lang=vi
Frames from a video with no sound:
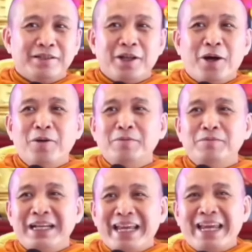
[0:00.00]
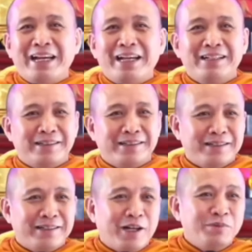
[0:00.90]
đổ ông nghè
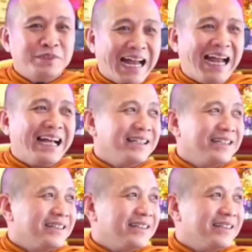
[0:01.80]
ông trạng